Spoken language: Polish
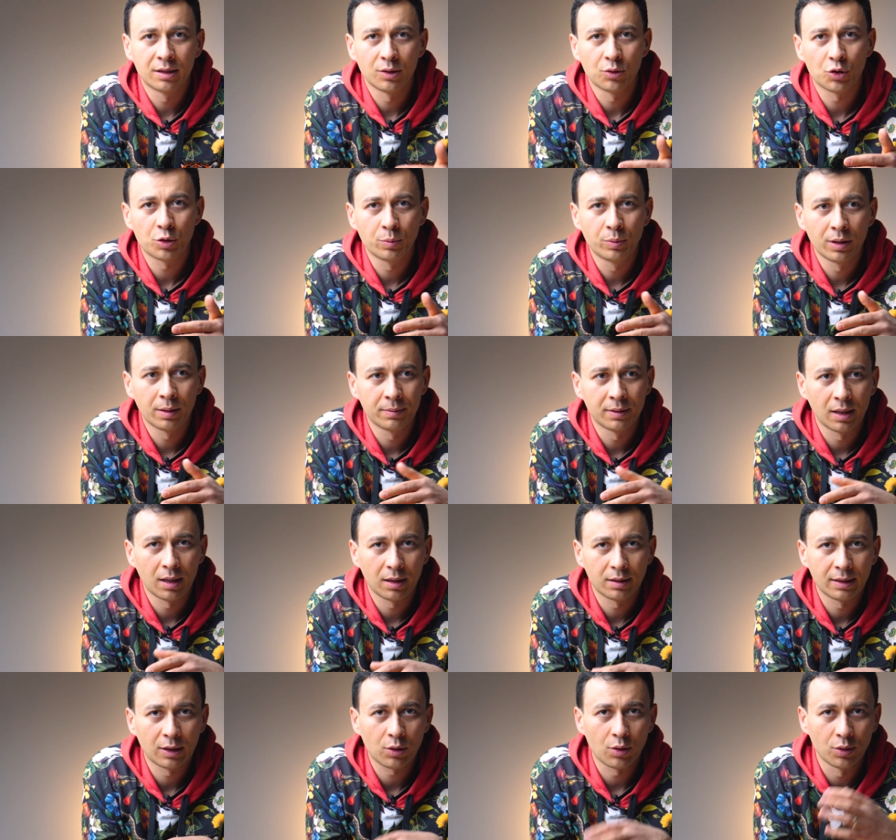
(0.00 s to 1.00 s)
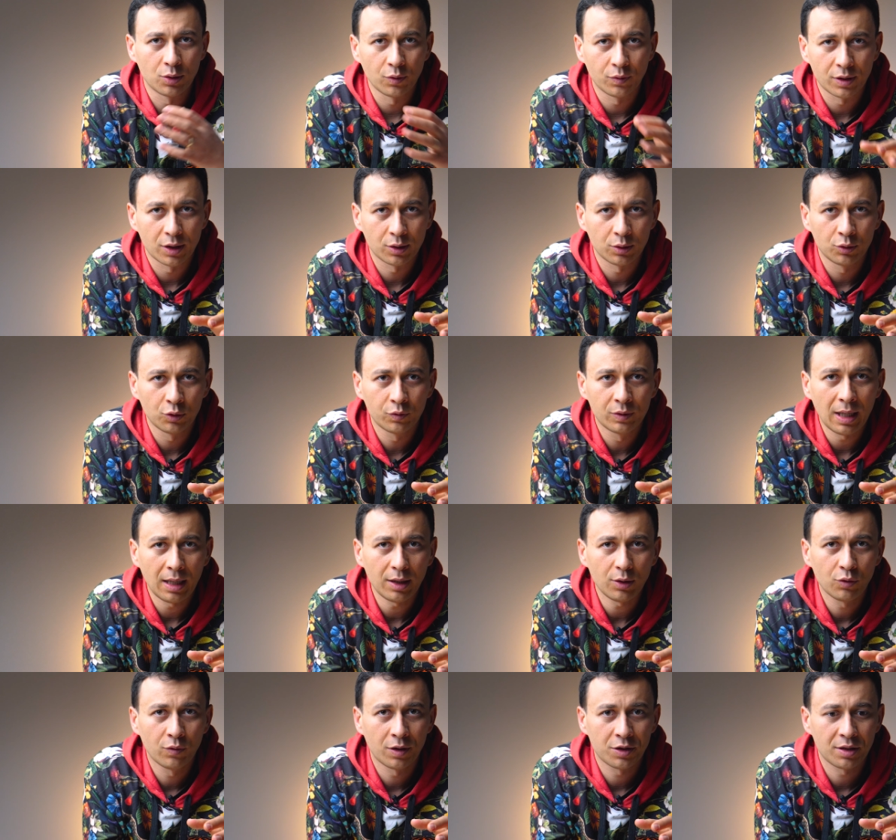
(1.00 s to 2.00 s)
Gdy już byłem na, na końcówce studiów,
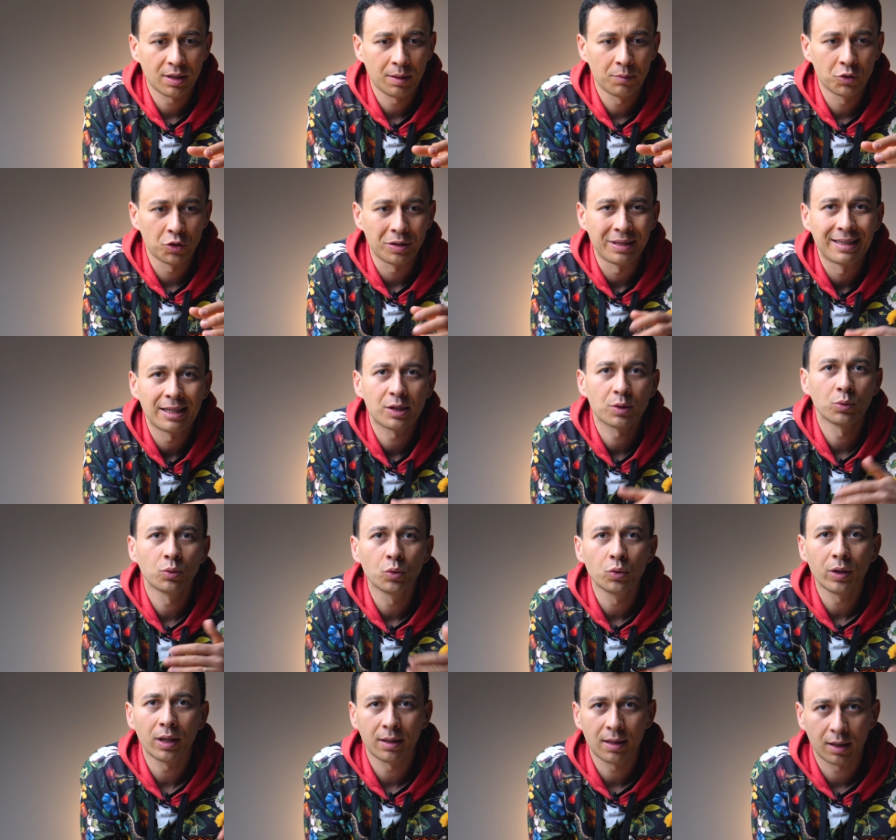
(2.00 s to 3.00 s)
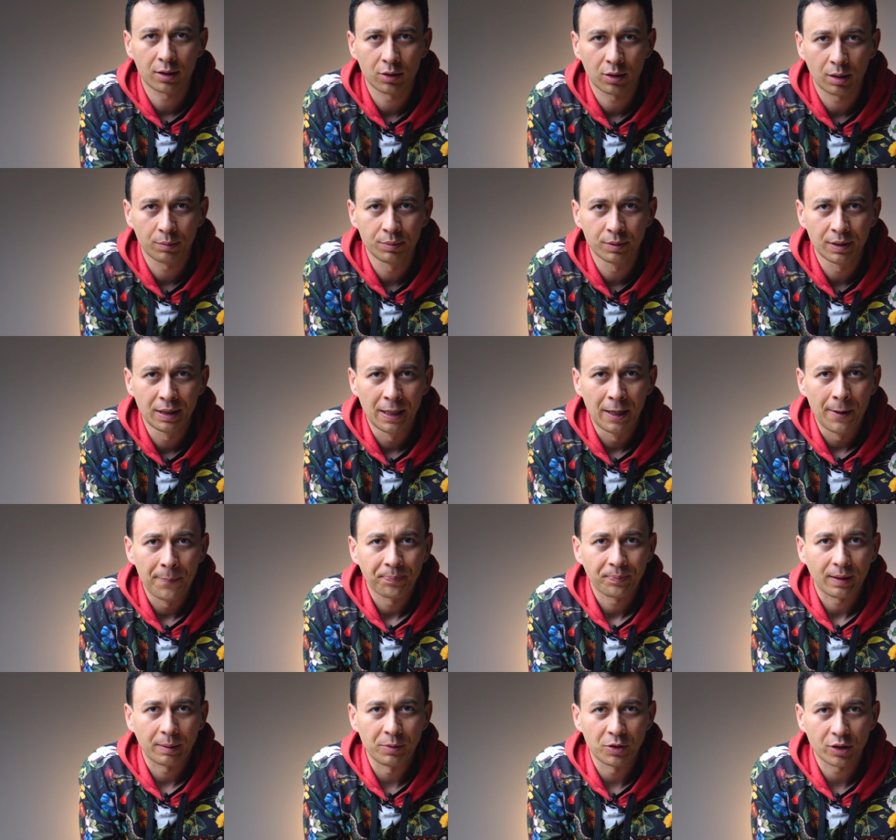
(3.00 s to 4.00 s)
dalej uważałem, że nie zasługuję na to, aby
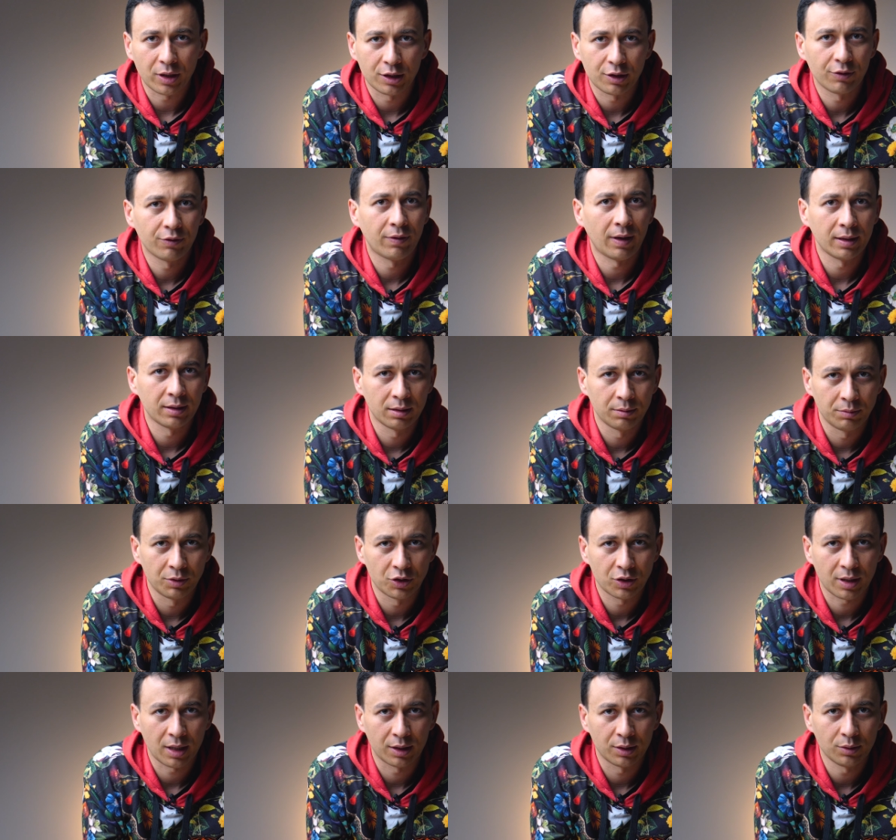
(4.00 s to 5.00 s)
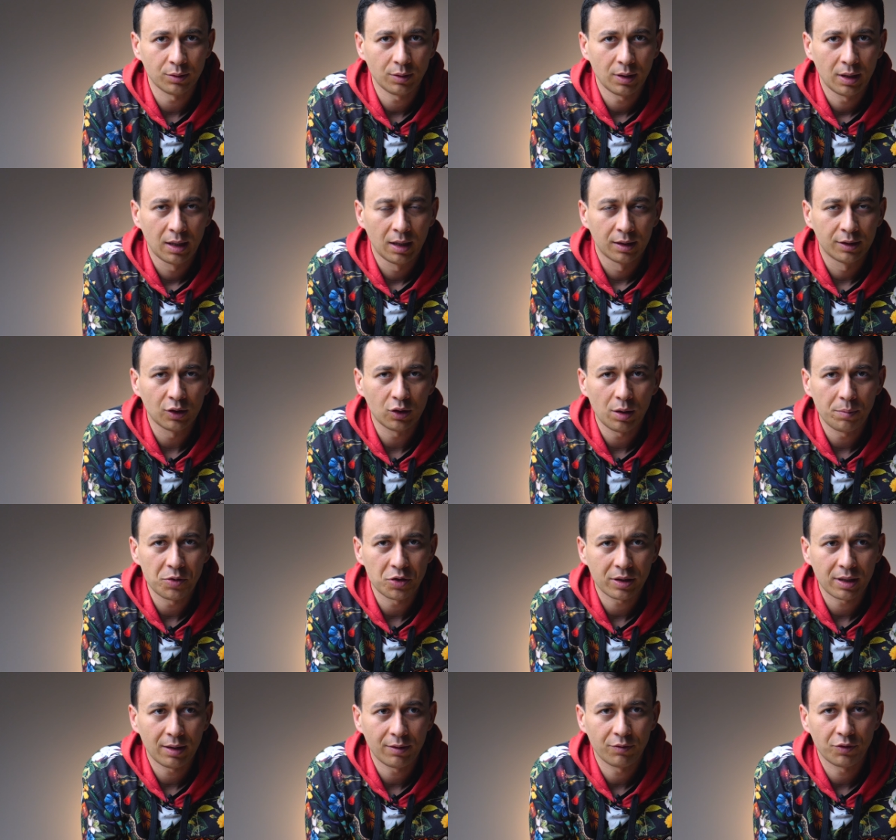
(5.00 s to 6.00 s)
mieszkać w fajnym mieszkaniu, tylko
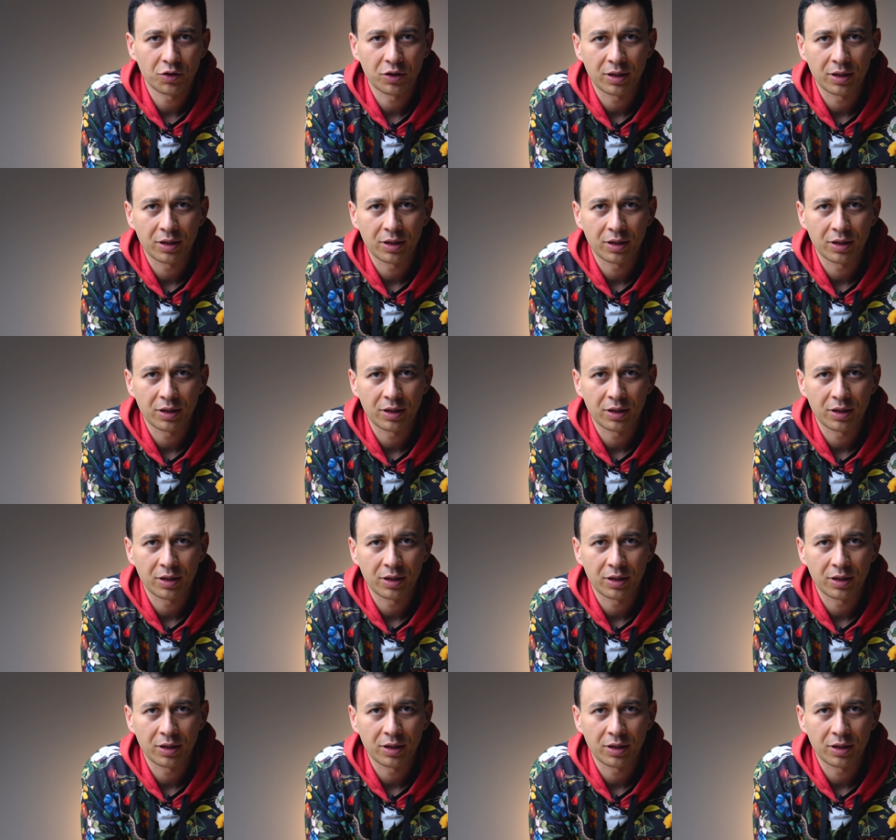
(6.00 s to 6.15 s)
mieszkałem w